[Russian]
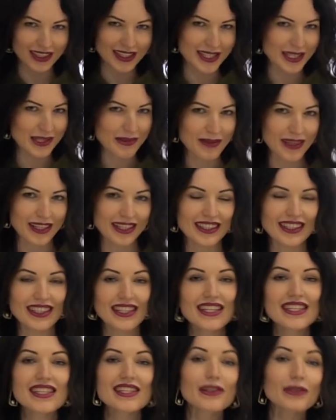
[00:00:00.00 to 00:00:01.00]
так снимать.
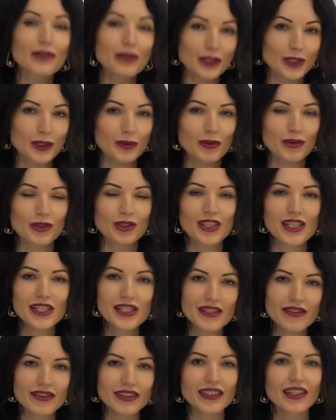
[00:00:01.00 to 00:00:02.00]
Если хочешь
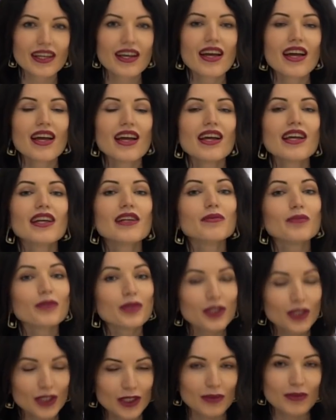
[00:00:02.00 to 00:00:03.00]
поучаствовать,
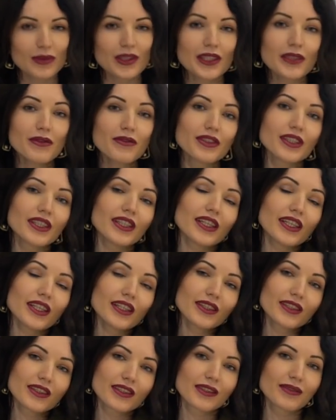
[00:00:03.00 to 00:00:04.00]
пиши мне в
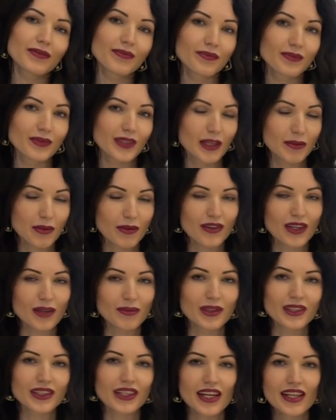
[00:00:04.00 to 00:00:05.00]
директ, либо в
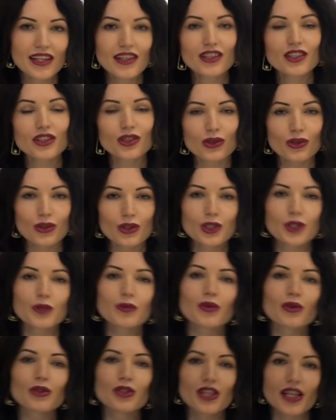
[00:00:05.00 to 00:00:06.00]
комментариях, что
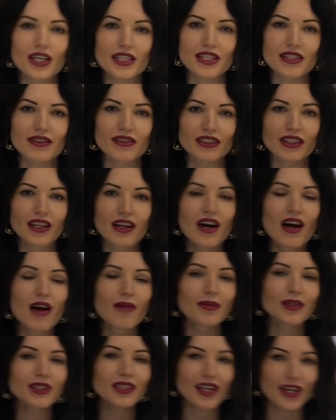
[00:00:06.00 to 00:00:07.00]
хочешь поучаствовать.
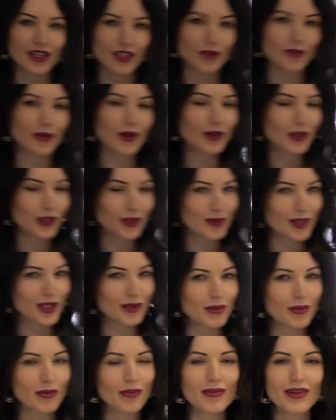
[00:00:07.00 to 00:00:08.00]
Мы также походим с
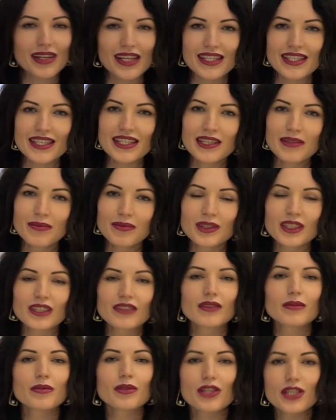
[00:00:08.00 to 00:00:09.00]
тобой по магазинам,
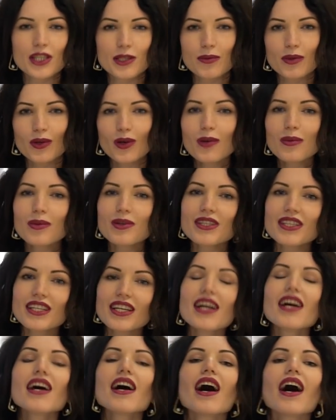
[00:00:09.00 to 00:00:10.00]
ты выберешь себе
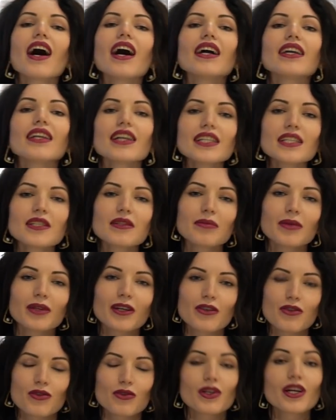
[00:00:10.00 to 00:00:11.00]
образы, а я тебе
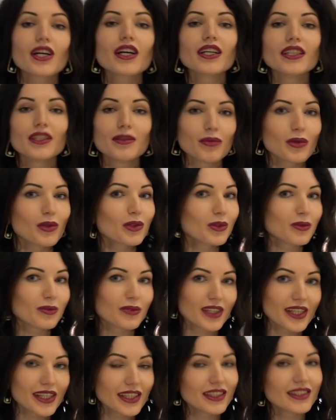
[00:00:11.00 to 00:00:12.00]
покажу, как они могут
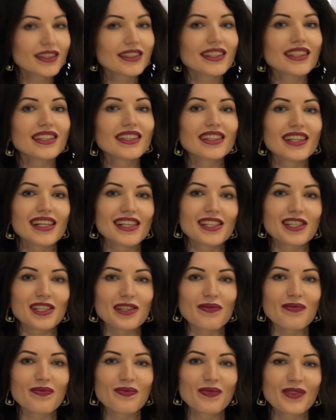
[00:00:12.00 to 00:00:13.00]
выглядеть
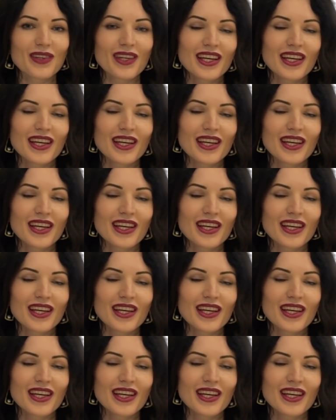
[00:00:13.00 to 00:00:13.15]
иначе.